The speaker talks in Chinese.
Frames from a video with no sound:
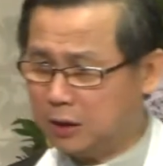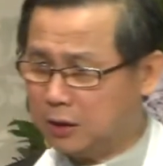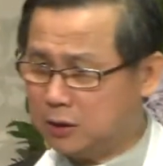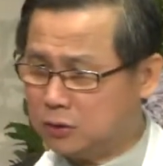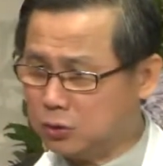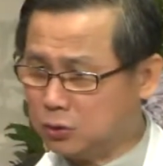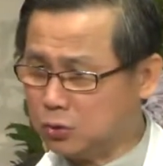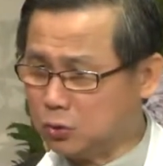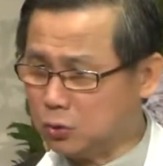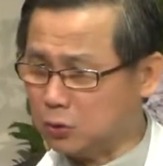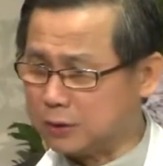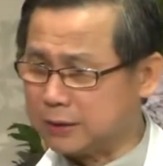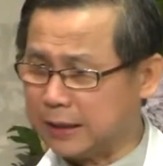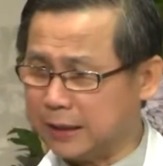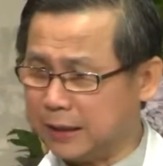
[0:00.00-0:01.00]
就坐
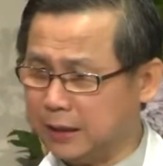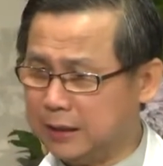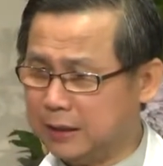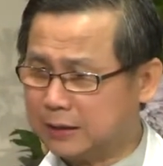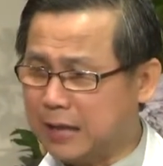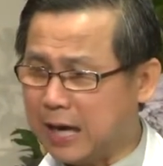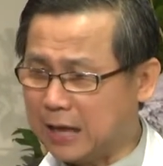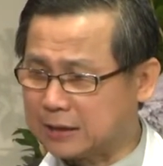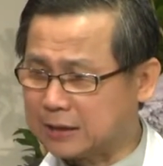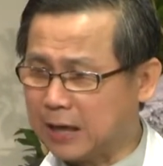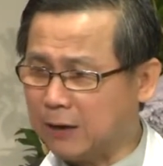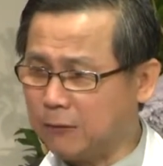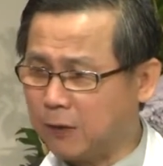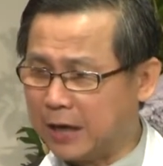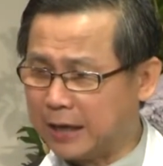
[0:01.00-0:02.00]
在大沙
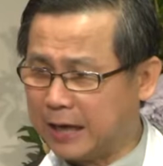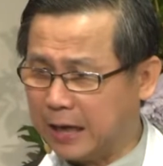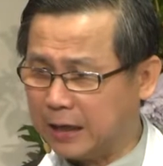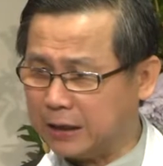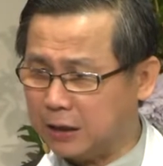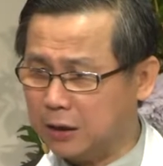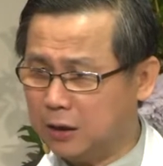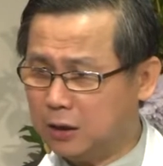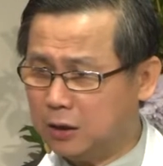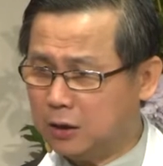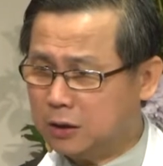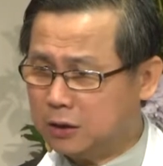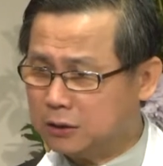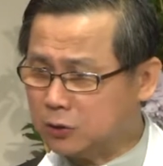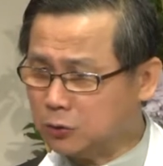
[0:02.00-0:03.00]
发那里，
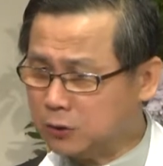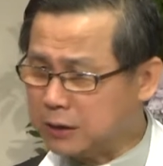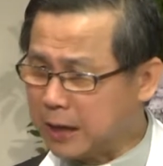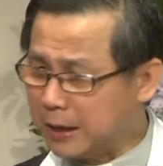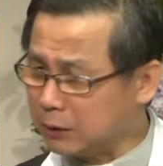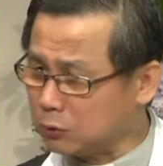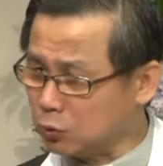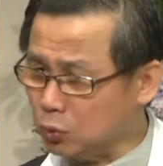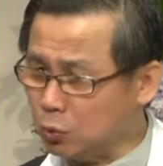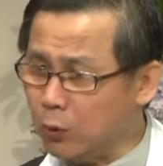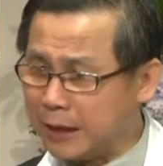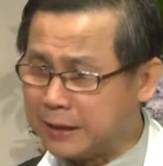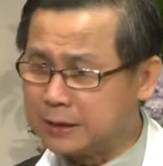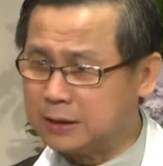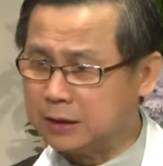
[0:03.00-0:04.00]
就在那读
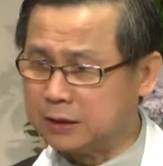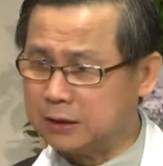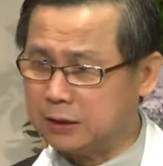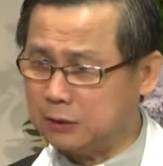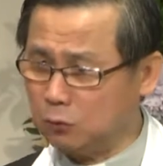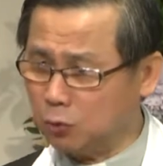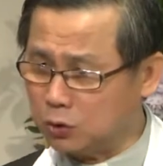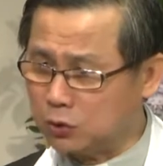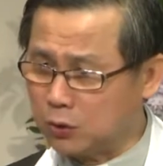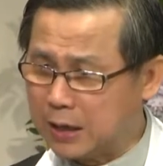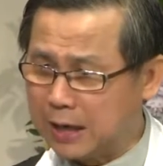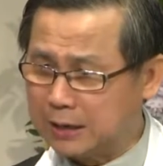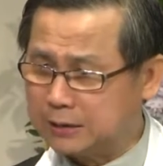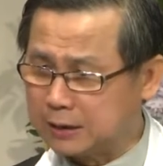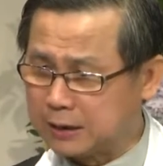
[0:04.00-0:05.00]
完圣经，我就
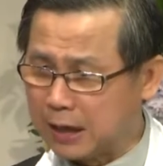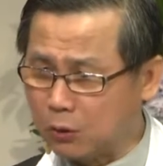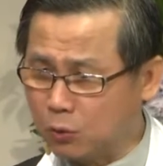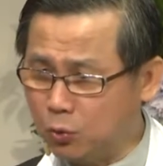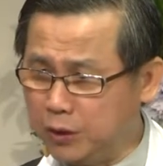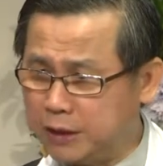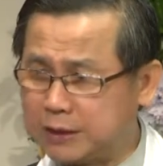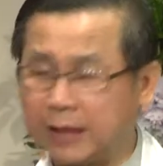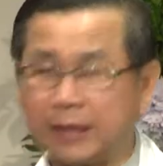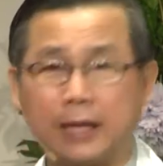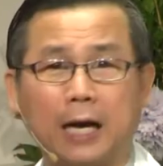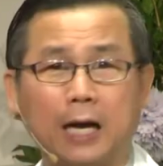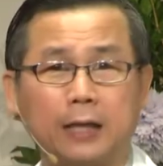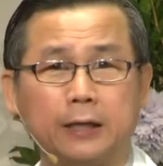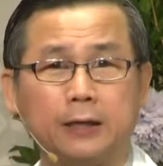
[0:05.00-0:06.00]
看着他跪在那里，